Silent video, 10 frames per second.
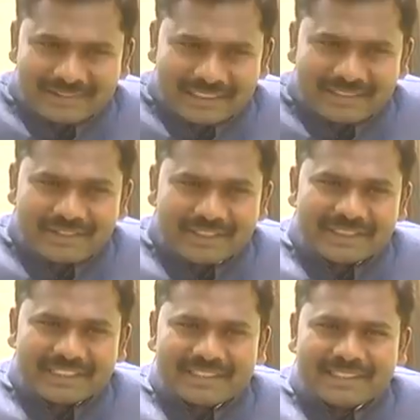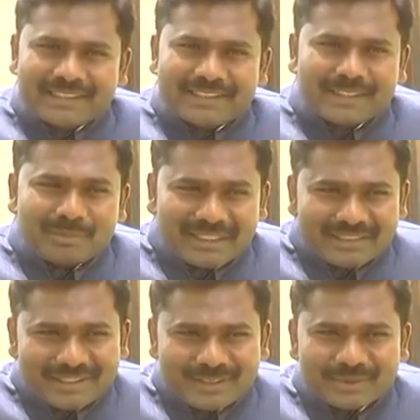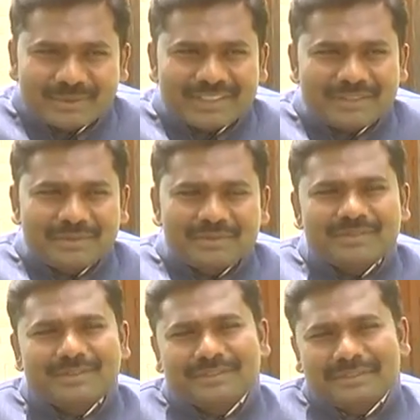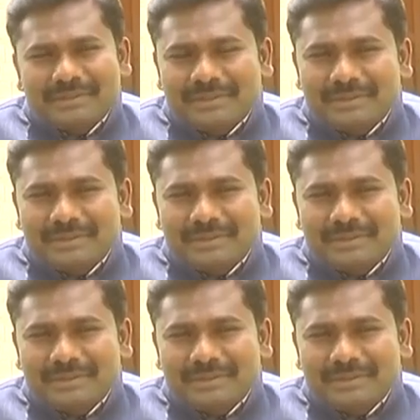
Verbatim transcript: రైల్వే టికెట్ కలెక్టర్గా పనిచేస్తూ ఉన్నాను సో